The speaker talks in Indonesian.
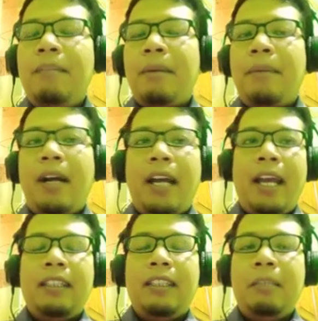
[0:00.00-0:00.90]

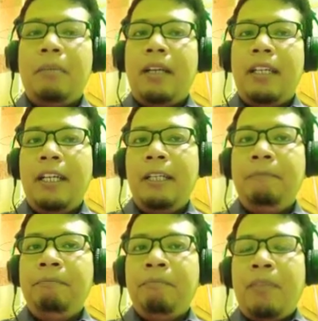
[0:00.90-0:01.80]
berpakaian di mana
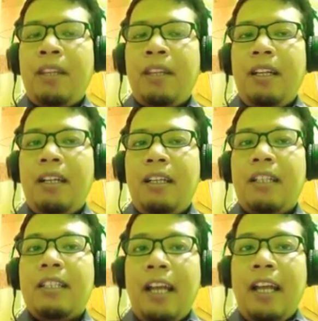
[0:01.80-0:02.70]
uh,
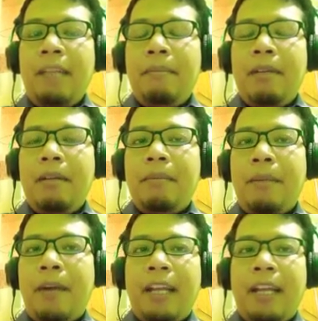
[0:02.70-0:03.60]
style
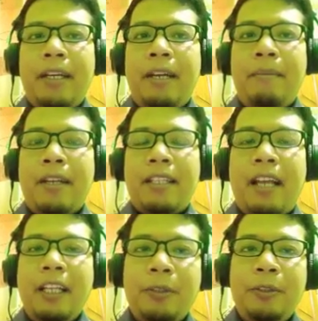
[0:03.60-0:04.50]
berpakaian pada
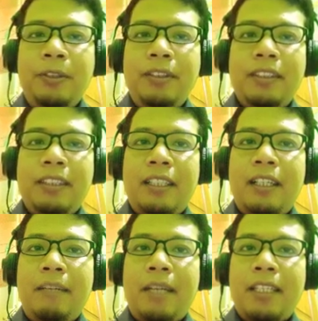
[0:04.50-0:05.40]
masa itu
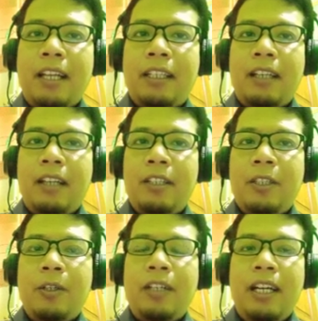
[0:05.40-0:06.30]
eh, masa sangat
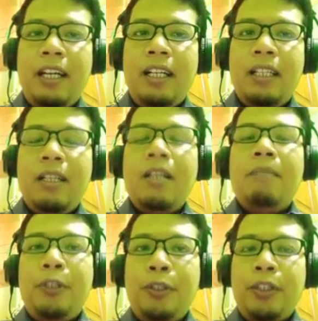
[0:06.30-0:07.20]
tradisional,
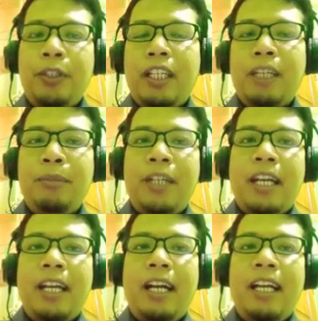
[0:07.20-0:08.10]
menjunjung tinggi
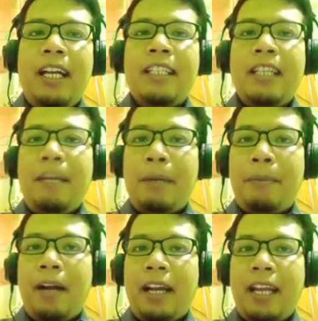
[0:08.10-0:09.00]
kebudayaan sehingga
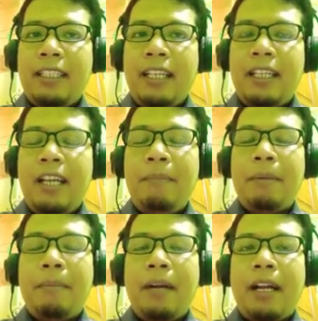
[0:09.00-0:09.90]
berpakaiannya adalah
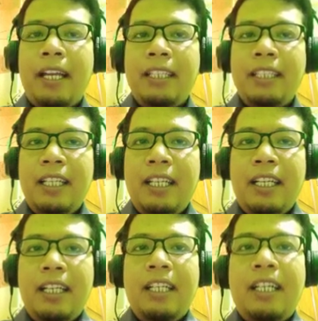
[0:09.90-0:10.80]
berpakaian
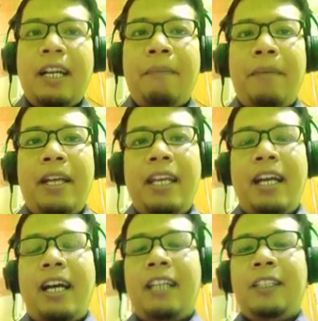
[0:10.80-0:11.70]
uh,
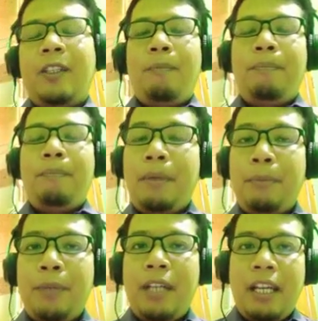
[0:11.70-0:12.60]
kebaya atau
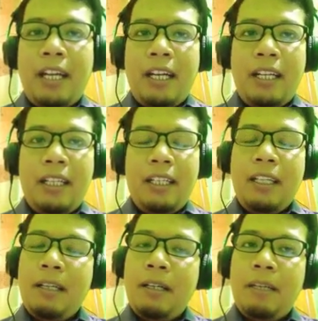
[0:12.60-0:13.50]
berbudaya
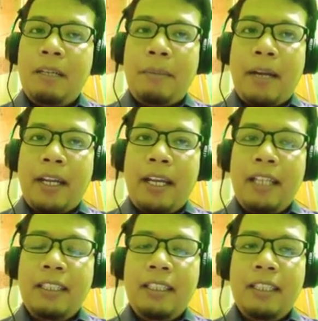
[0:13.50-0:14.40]
uh, berpakaian